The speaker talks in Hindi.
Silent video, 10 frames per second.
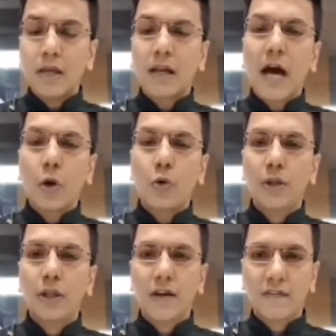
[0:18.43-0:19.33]
सरकार को
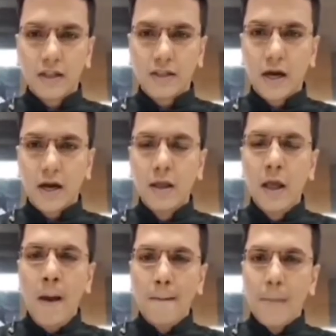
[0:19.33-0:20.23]
भी धन्यवाद
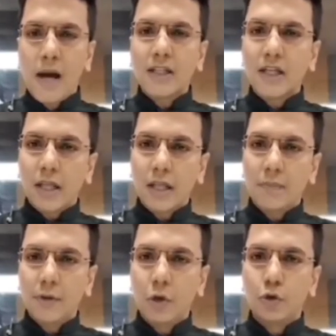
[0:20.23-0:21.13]
कहा माना जा रहा है कि
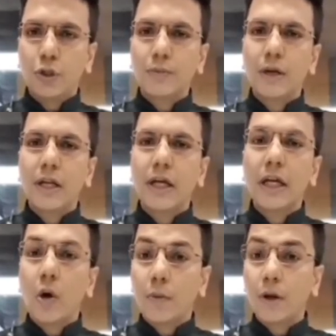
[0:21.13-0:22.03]
कंपनी को तीन महीने
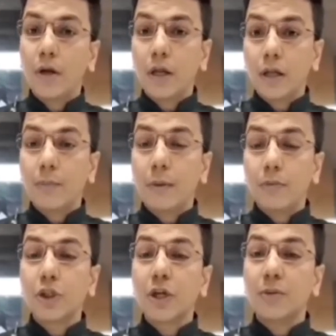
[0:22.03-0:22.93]
के लिए ऑपरेट करने की
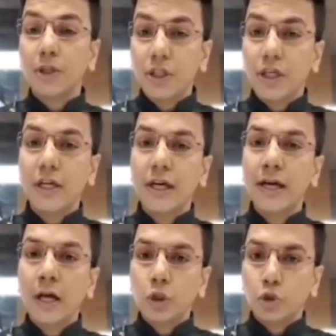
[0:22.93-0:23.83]
परमिशन अभी दी गई है
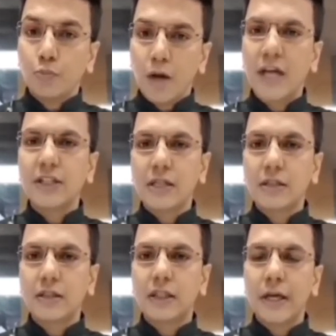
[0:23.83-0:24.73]
जो बढ़ाई जा
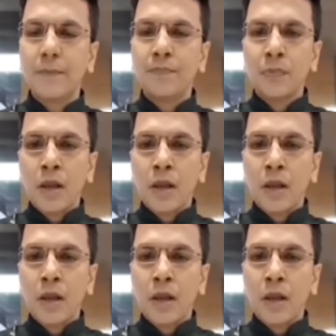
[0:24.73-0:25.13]
सकती है